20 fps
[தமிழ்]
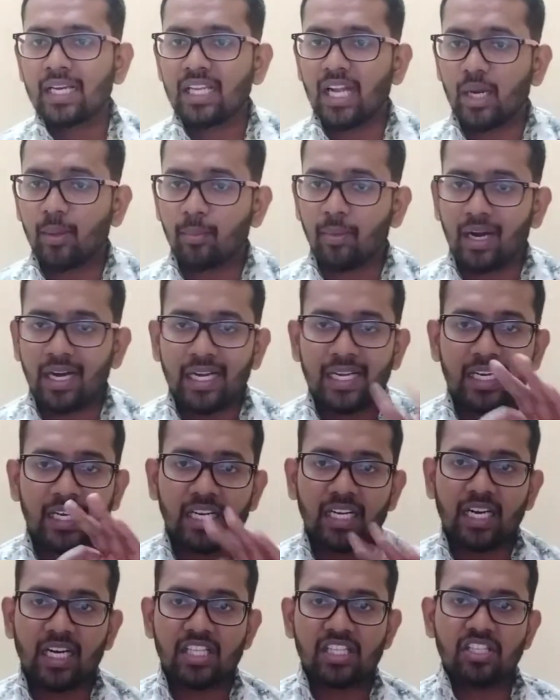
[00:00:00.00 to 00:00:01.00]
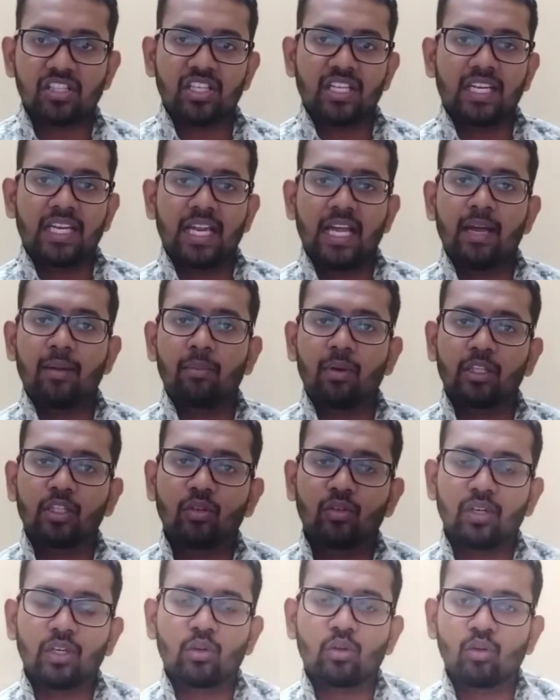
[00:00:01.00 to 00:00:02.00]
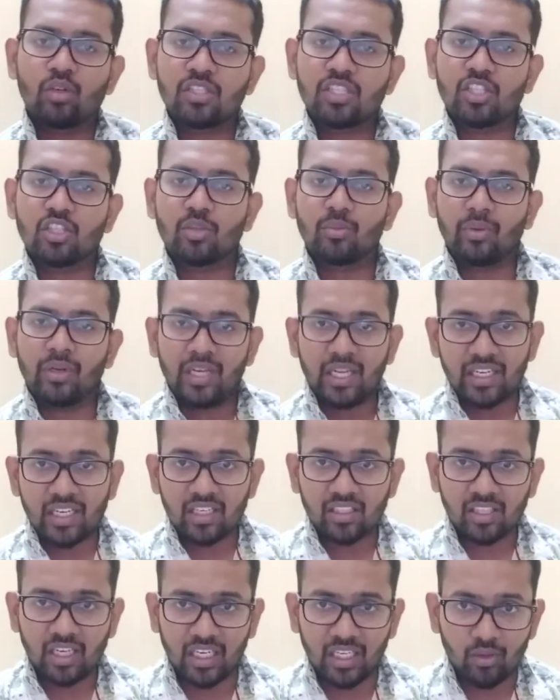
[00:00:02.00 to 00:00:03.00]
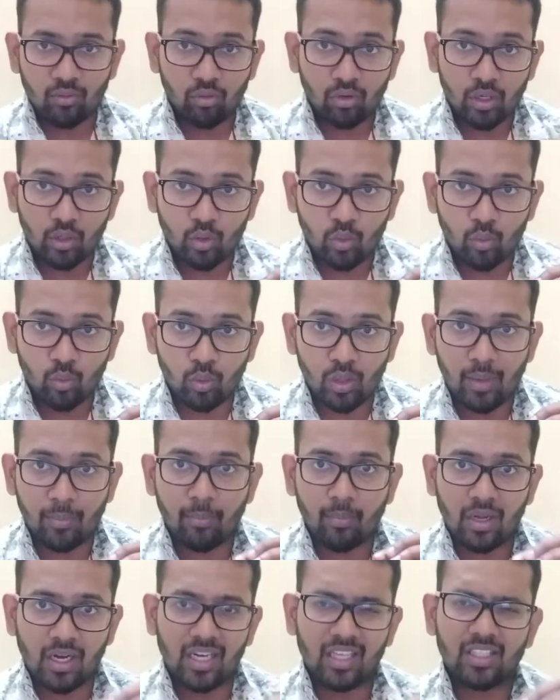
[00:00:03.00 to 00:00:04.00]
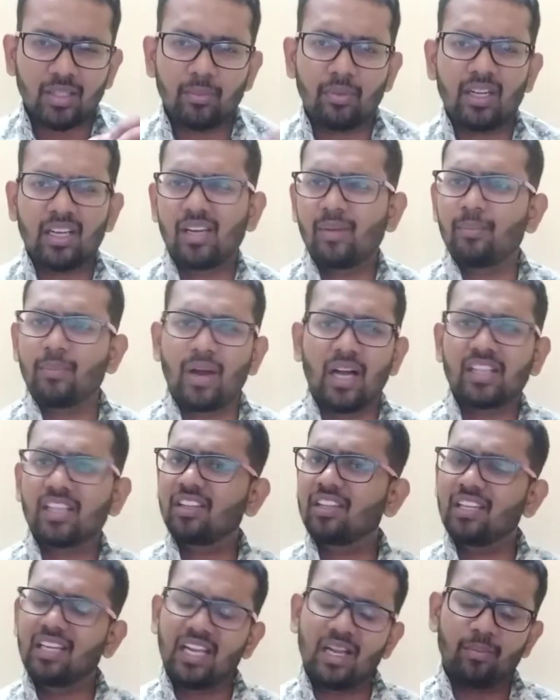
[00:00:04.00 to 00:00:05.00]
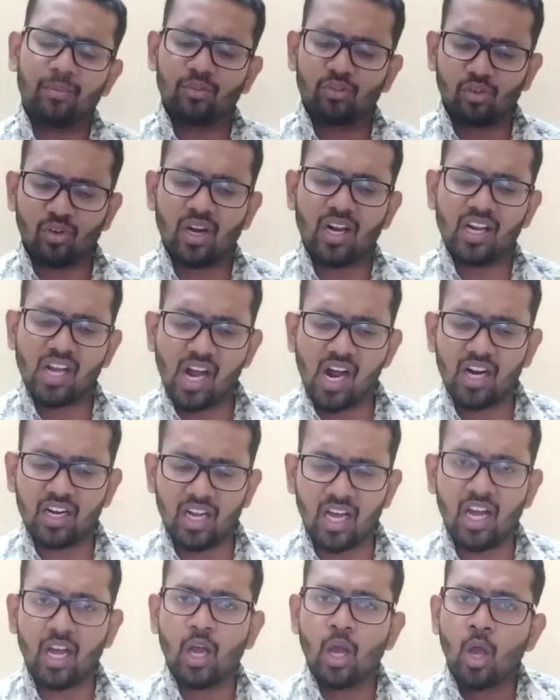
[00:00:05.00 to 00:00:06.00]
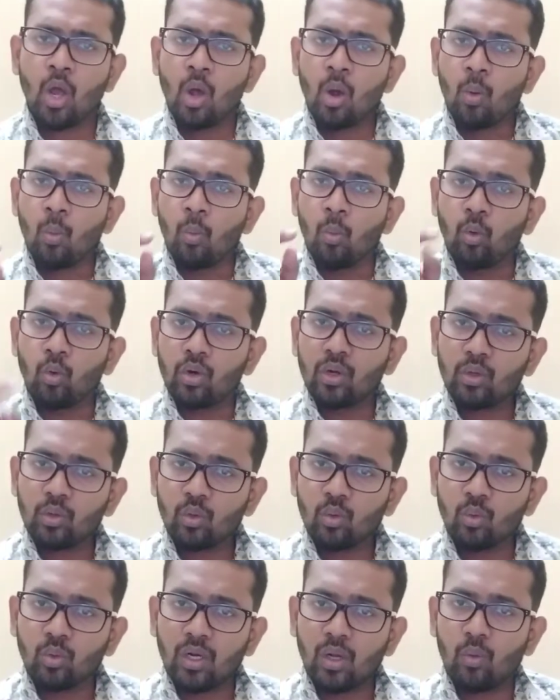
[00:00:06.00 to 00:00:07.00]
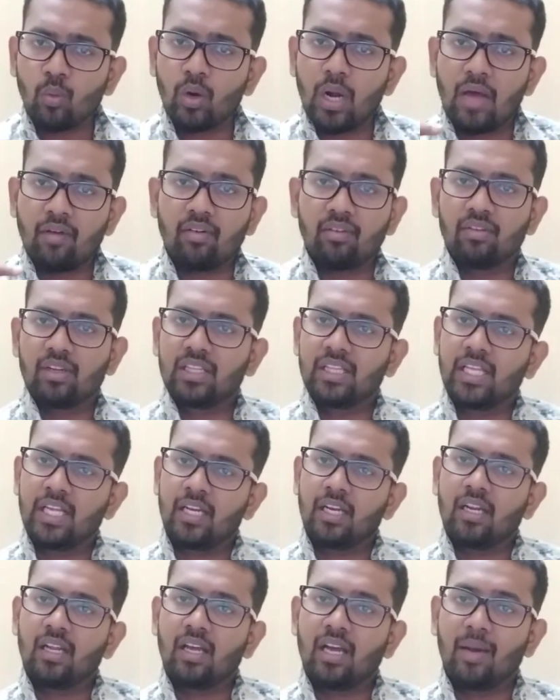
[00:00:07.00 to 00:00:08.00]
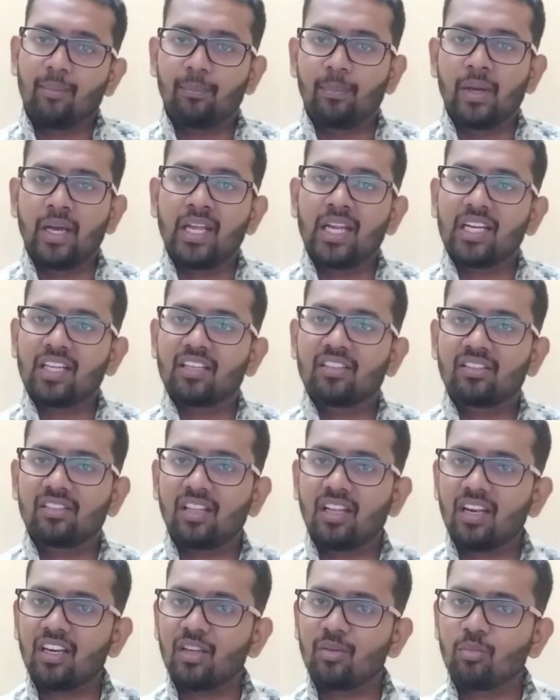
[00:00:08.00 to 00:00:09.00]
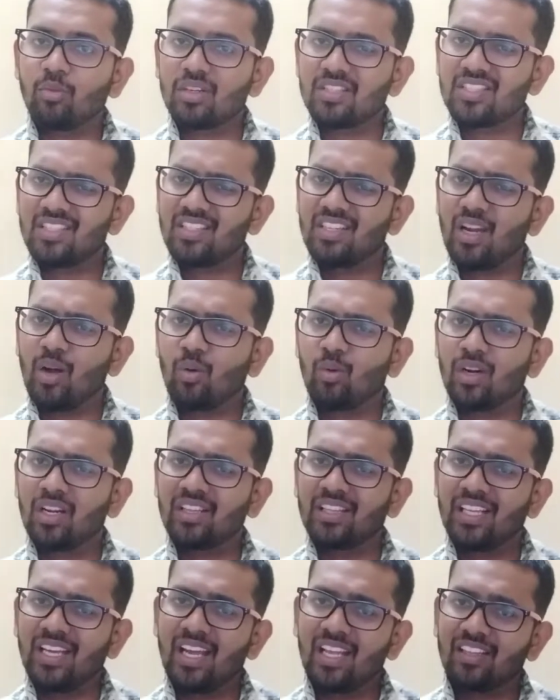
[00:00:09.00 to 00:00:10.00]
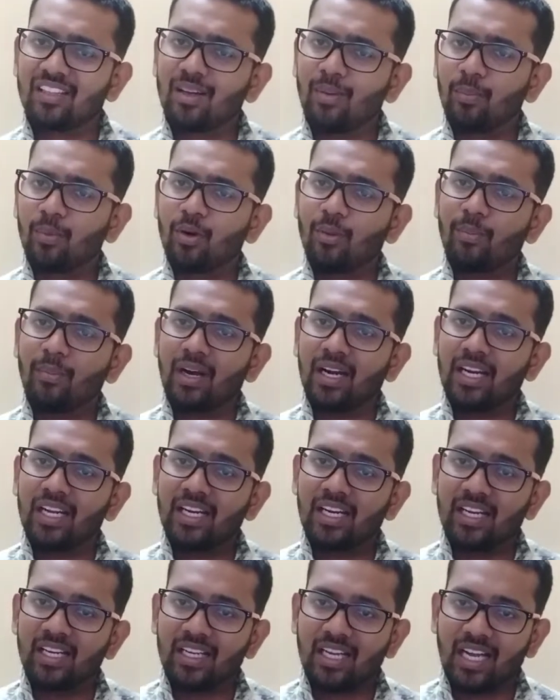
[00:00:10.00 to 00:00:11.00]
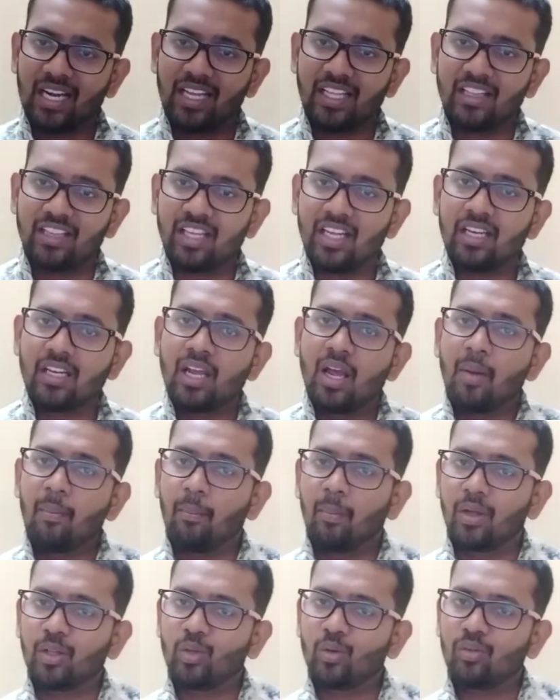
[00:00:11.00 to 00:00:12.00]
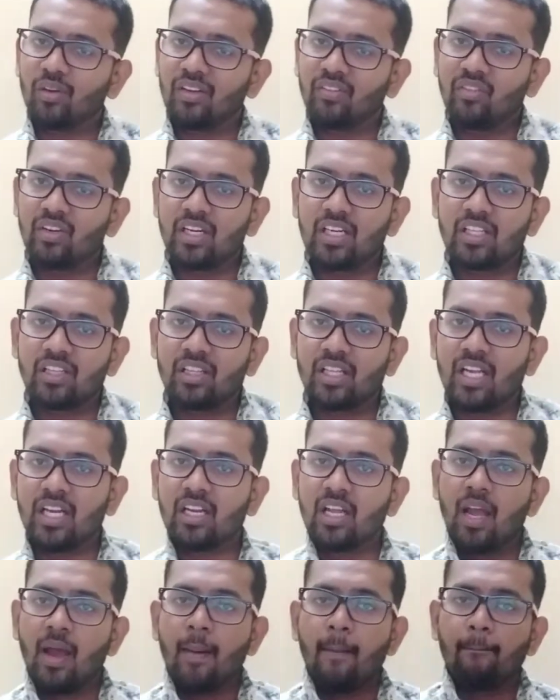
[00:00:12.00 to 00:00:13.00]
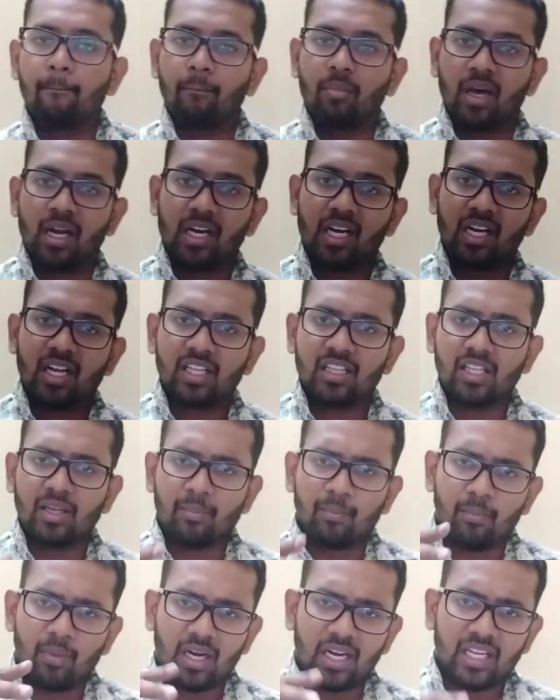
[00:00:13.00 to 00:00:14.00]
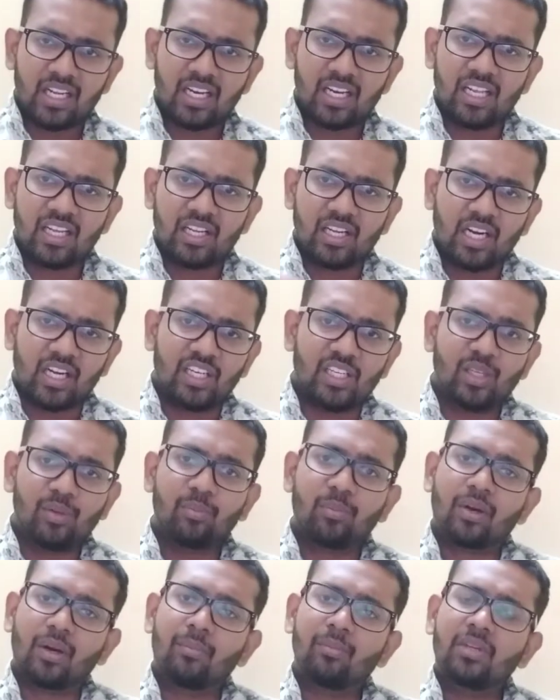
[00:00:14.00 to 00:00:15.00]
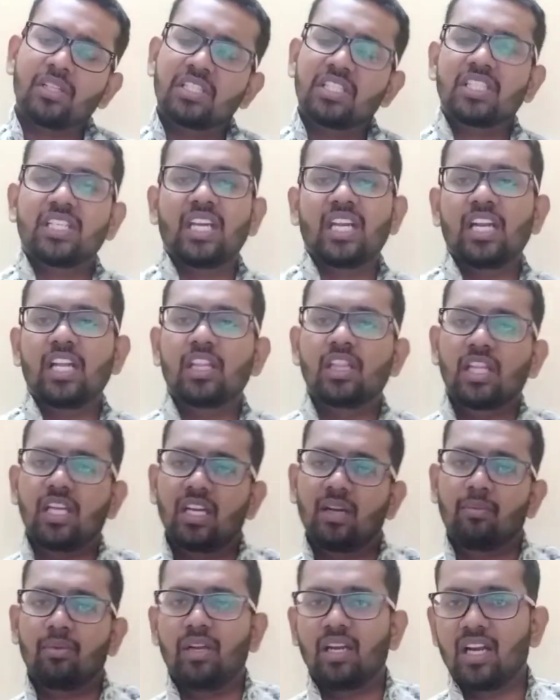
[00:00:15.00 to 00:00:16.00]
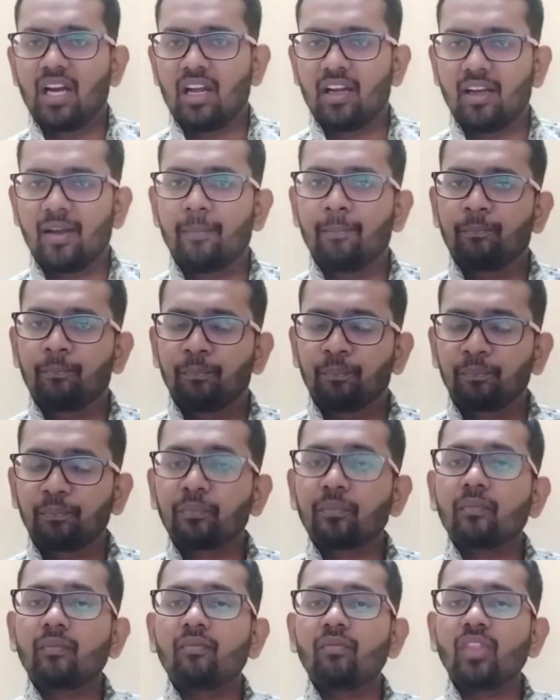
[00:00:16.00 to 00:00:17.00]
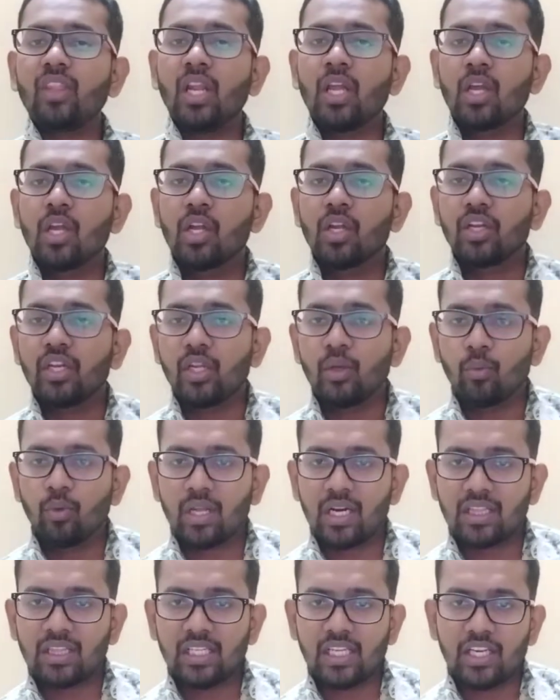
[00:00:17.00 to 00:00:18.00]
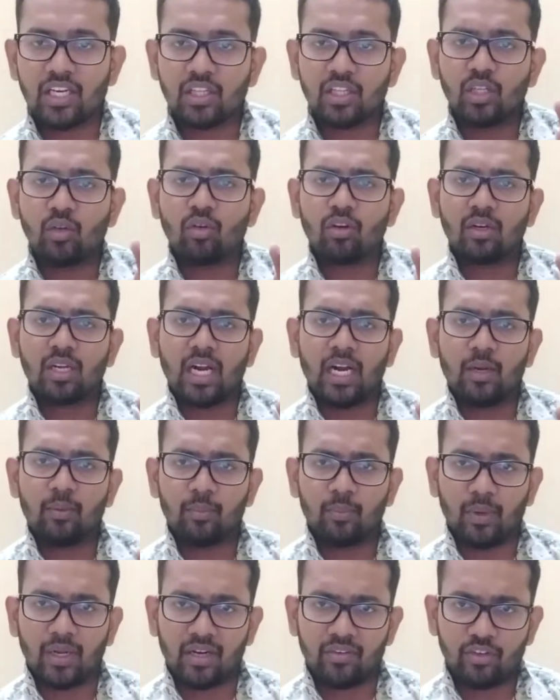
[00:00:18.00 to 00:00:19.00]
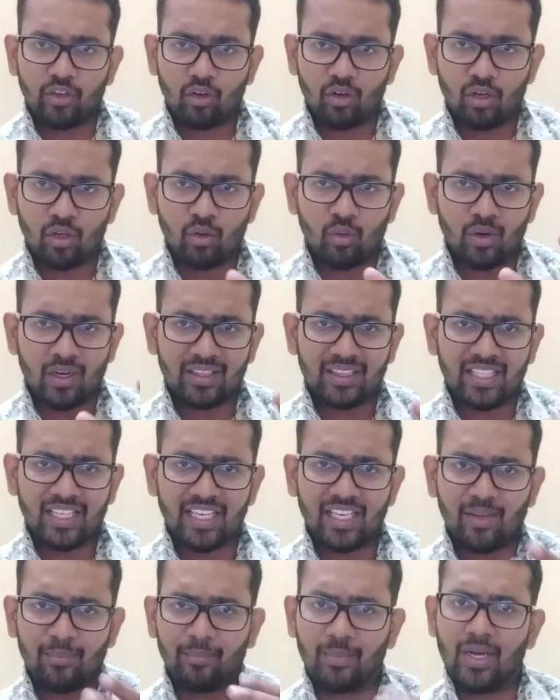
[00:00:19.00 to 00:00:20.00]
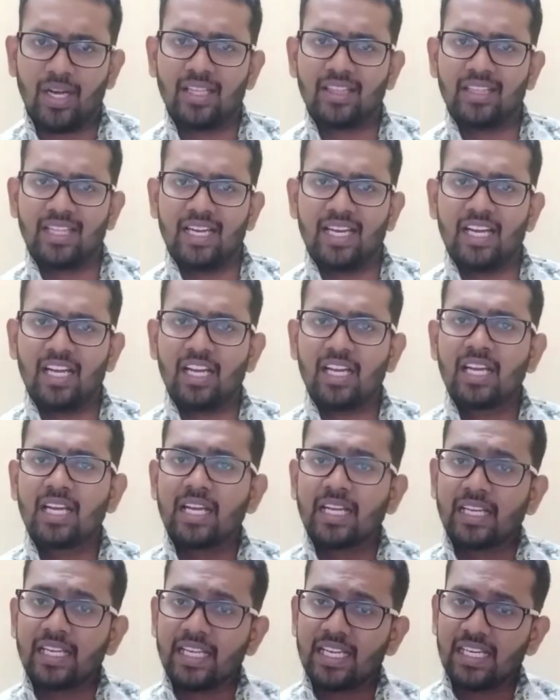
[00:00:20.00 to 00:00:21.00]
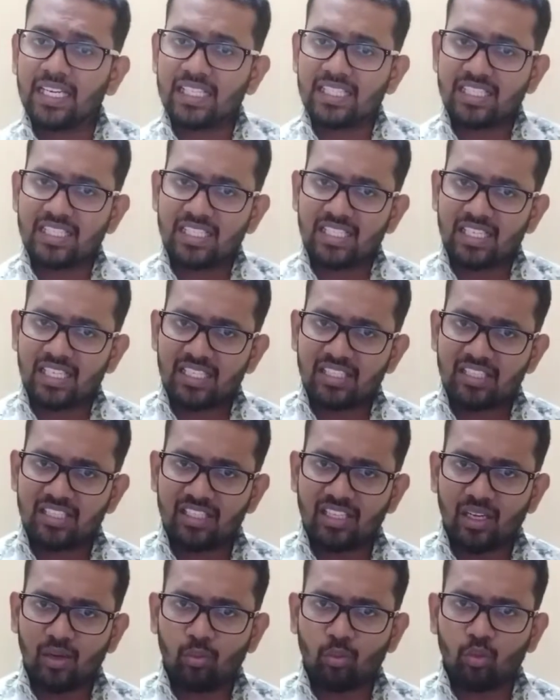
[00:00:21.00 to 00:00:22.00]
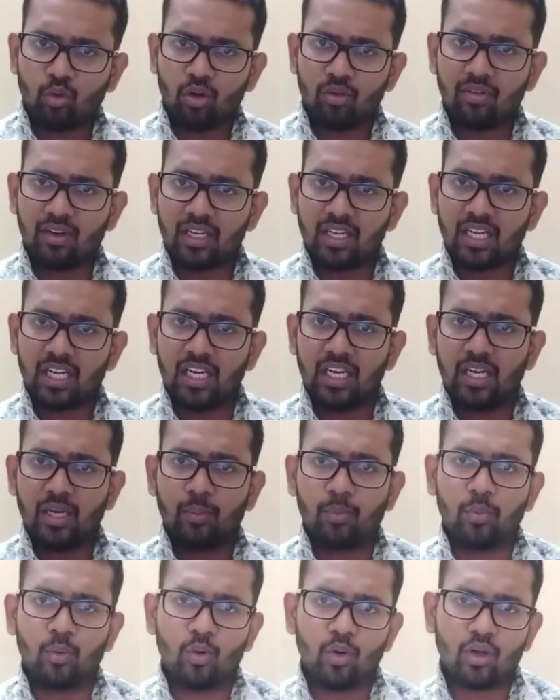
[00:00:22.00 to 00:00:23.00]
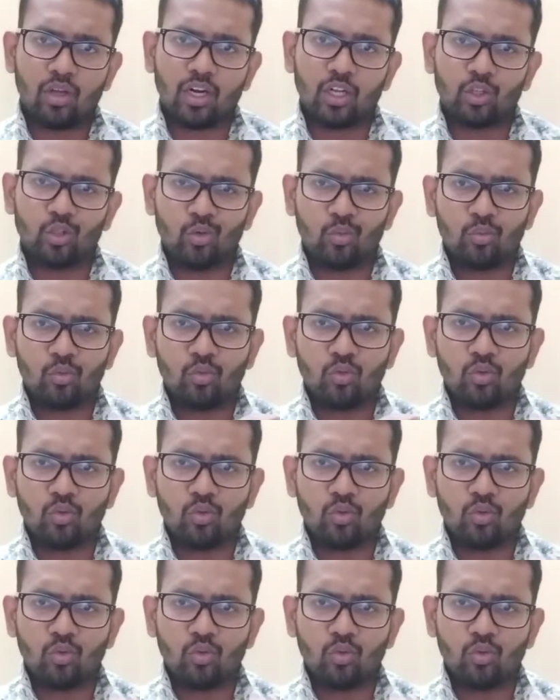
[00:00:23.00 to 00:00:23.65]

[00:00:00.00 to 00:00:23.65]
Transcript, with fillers: நான் மழையில நனைஞ்சது இல்லை மதுவுல குளிச்சதும் இல்லை என் கனவுல கூட மரகத மலைகளை பார்த்தது இல்ல அப்படின்னு சொல்றாங்க ஆனா உன் கூட உலாவ வந்தேன் அப்ப எனக்கு சிறகு முளைச்சதை நான் உணர்ந்தேன் அதுக்கப்புறம் மழையில கரைந்தேன் மதுவுல விழுந்தேன் மரகத மலைகளை கண்டு பிரமிச்சு எழுந்தேன் அப்படின்றாங்க நீ உயரத்துல இருந்து ஒரு கல் பறவையோட கோணத்துல என்ன பார்த்த கீழே சின்ன சின்ன உருவங்கள் போகிறதும்